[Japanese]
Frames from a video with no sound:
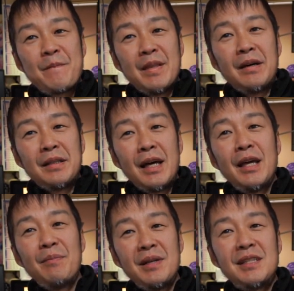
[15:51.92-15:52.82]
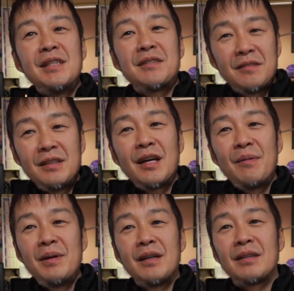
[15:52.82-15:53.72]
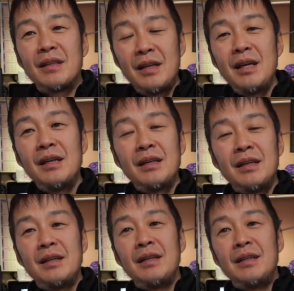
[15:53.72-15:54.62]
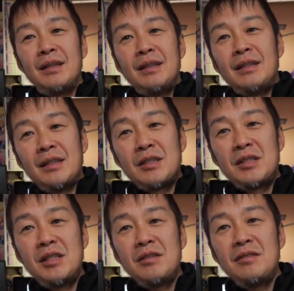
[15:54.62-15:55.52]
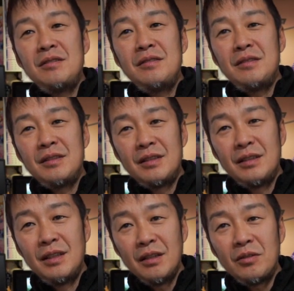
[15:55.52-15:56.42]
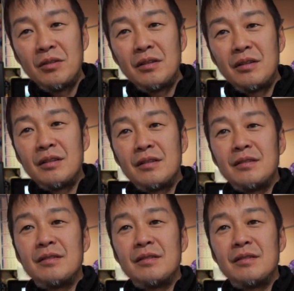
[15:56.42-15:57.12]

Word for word: ううんだ悩ましいですよねカメラってねだスチールだと